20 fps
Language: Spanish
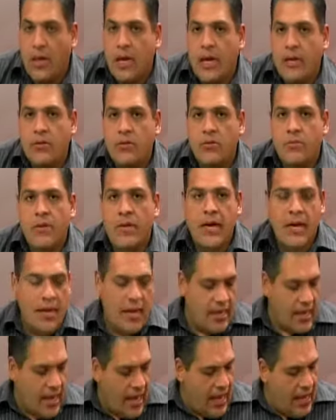Ellos se ubican
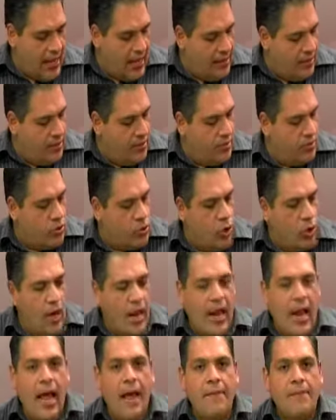allá en
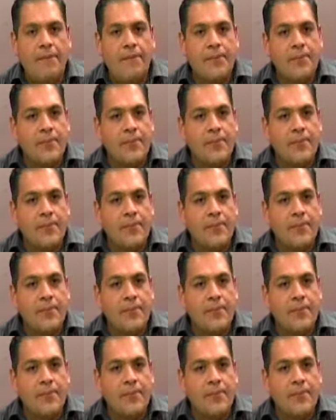Tonalá.